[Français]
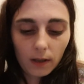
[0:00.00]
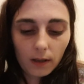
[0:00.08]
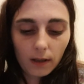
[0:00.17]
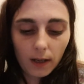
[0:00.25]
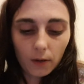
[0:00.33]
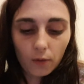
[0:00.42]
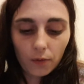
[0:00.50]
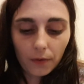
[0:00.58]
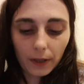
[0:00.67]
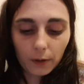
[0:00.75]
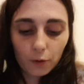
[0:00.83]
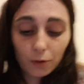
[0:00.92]
La
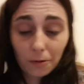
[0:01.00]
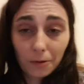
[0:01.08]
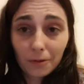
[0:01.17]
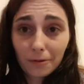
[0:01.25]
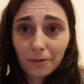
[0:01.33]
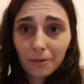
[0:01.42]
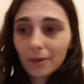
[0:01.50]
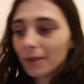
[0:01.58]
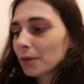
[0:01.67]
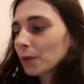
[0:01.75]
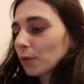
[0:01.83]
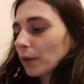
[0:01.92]
couverture... Ouh,
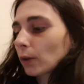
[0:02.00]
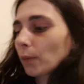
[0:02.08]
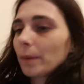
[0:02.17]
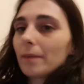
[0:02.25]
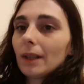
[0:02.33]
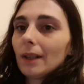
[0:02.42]
je vais tout faire tomber.